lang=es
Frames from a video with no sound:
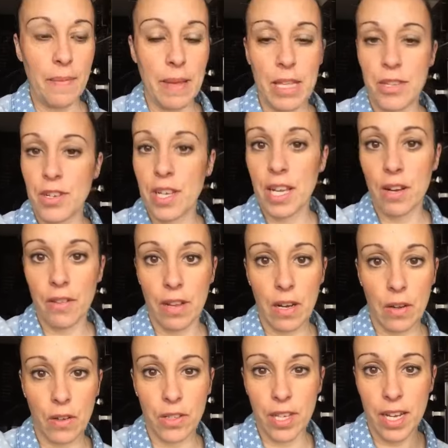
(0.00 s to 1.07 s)
me ha dicho que lo del
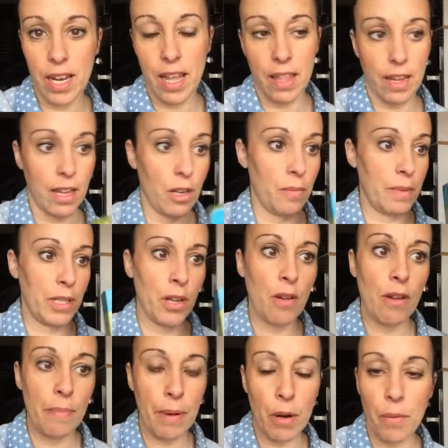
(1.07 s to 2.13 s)
coche nada, que no me tengo
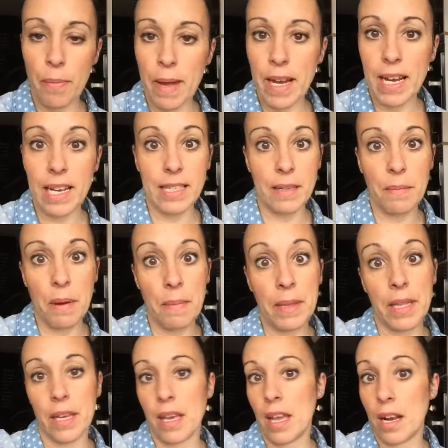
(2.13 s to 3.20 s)
que preocupar, era
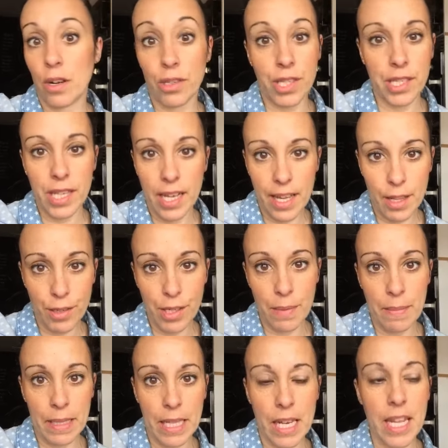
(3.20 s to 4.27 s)
simplemente que el coche se ha quedado sin
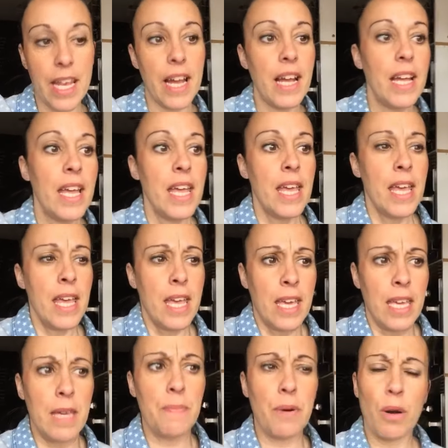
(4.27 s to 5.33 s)
batería
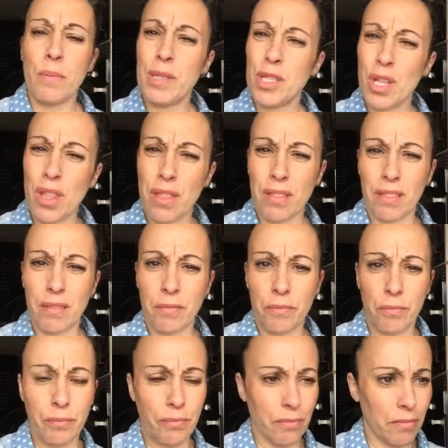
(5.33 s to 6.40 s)
y por lo visto
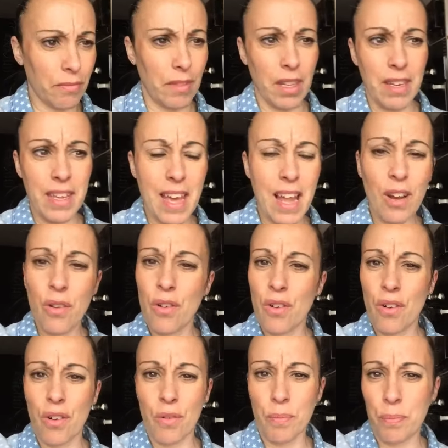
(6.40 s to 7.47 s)
tenía
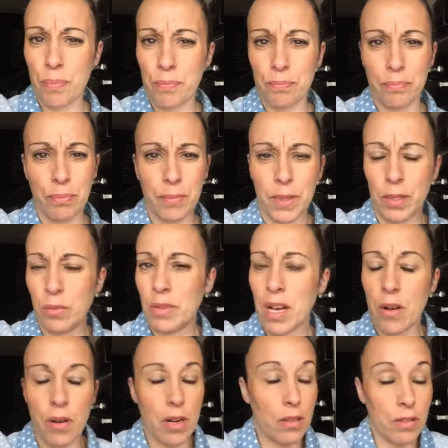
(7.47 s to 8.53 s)
algo en una
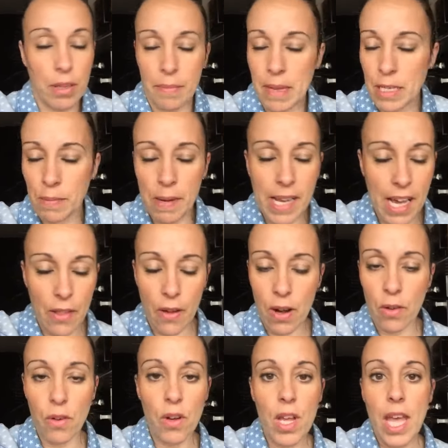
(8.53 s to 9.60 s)
corre. no sé, me ha explicado
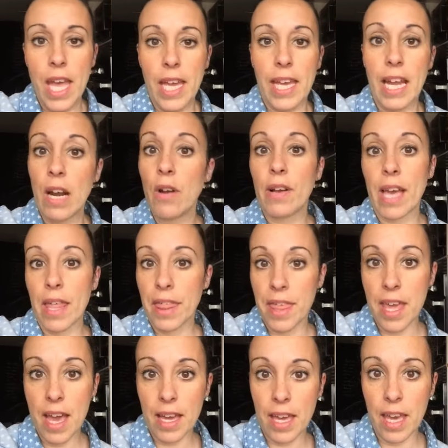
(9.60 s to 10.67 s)
algo que era lo que
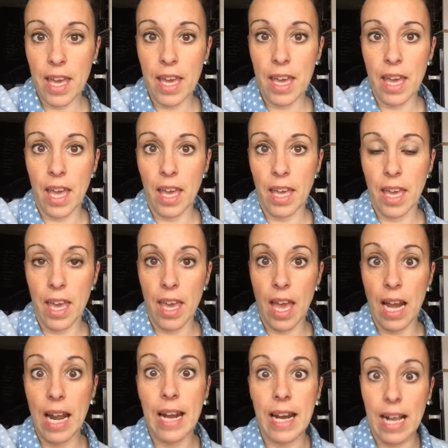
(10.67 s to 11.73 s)
hacía que, que,
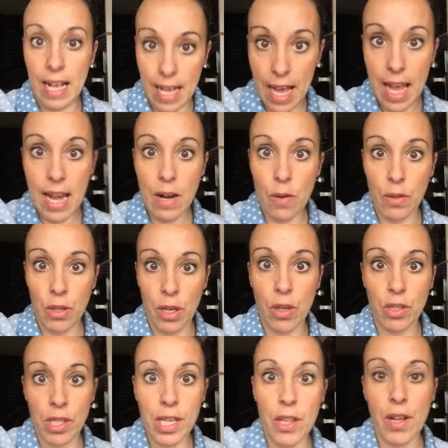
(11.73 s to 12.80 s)
al arrancar, cuando he
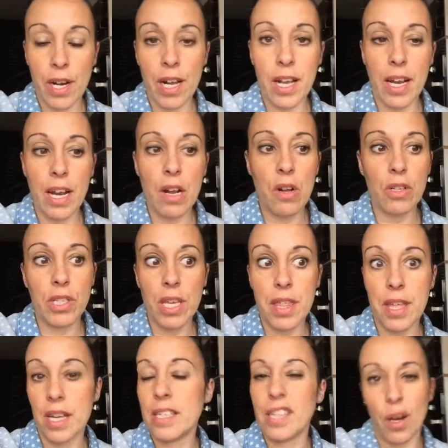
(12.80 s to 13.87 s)
conseguido arrancar el coche,
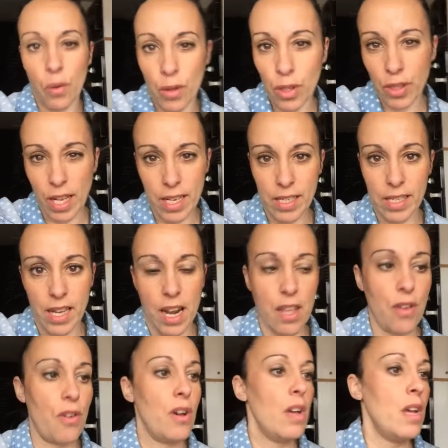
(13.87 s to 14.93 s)
hiciera ese ruido tan
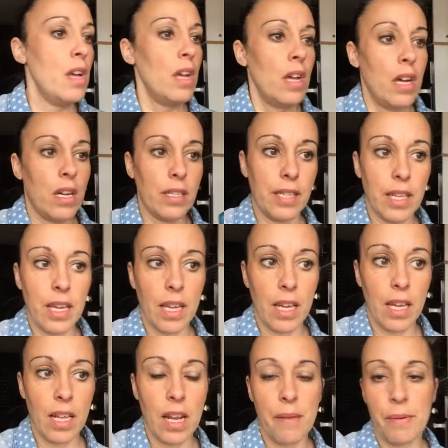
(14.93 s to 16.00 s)
extraño. Así
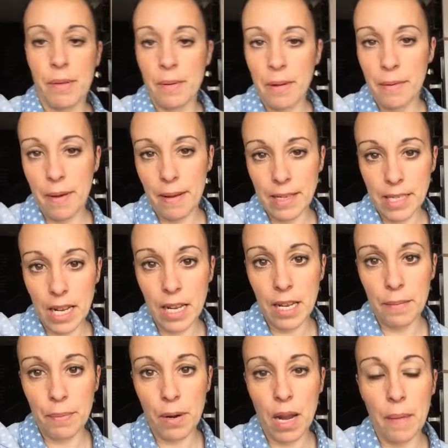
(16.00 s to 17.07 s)
que la broma me va a
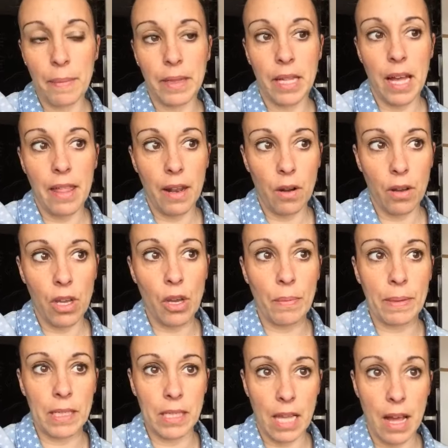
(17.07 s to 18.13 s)
salir por la mitad de lo que yo
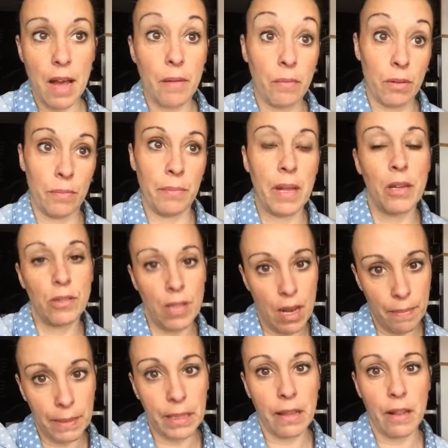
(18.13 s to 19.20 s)
pensaba, bueno, menos de
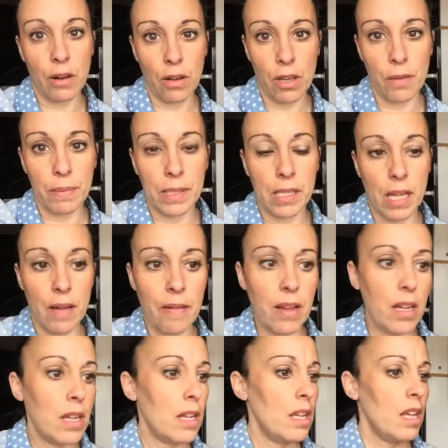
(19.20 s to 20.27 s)
la mitad de lo que yo pensaba.
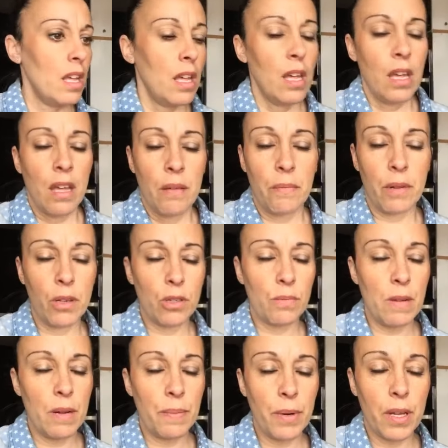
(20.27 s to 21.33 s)
Menos
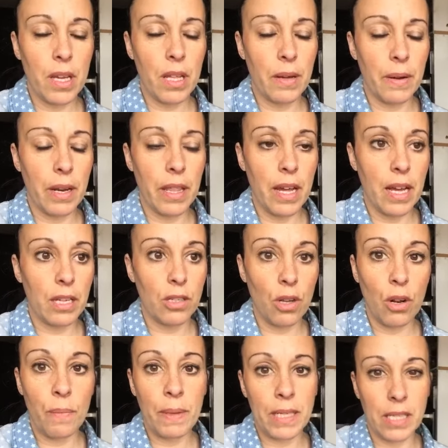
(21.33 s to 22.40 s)
mal porque de verdad,
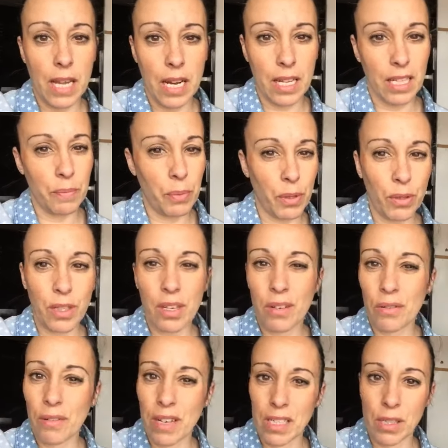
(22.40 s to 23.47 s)
solo pensar que puedo
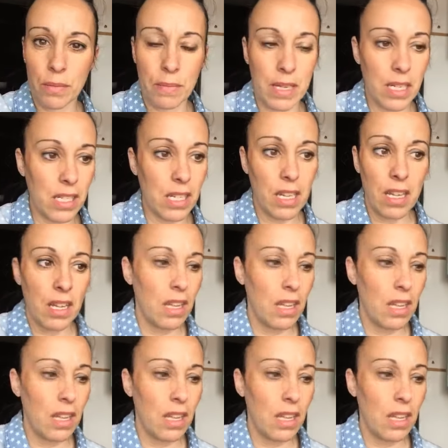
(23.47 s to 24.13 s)
tener un gasto más,